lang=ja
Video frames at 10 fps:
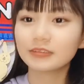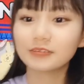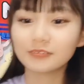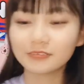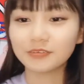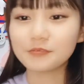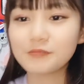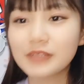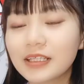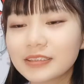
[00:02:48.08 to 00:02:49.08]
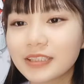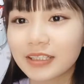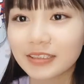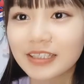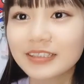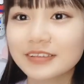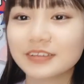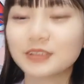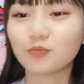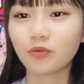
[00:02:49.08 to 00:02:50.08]
本当皆さんが天使の
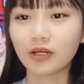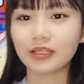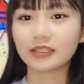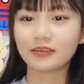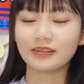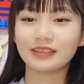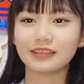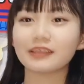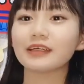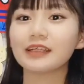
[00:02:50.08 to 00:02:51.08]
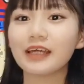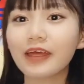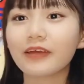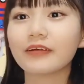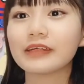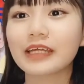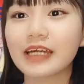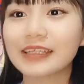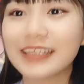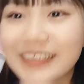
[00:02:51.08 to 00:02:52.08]
尻尾かなって言われた時に早く言いた
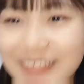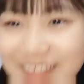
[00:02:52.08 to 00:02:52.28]
かったんで